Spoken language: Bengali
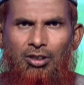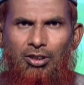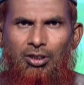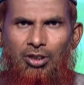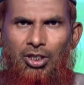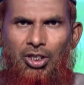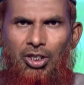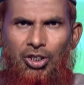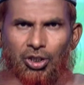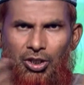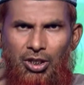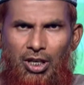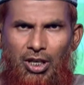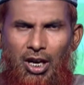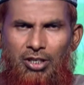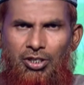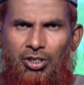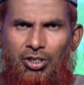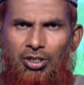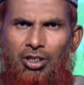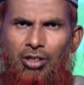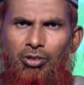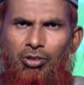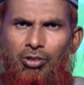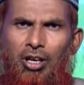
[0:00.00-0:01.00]
নিঃশ্বাস
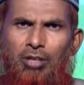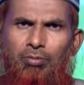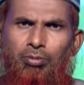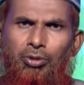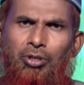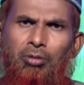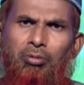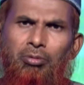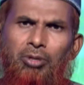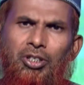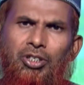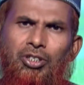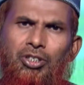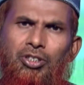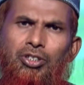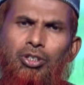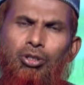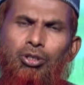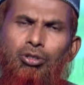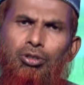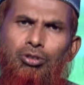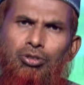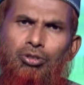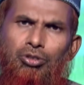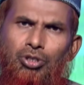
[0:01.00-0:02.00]
নেওয়ার পরিবেশ
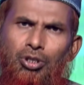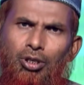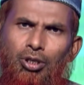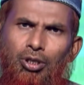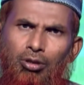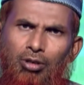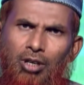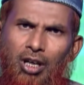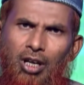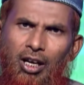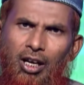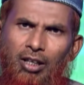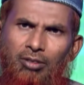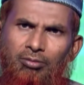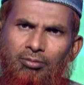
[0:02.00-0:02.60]
যখন ছিল না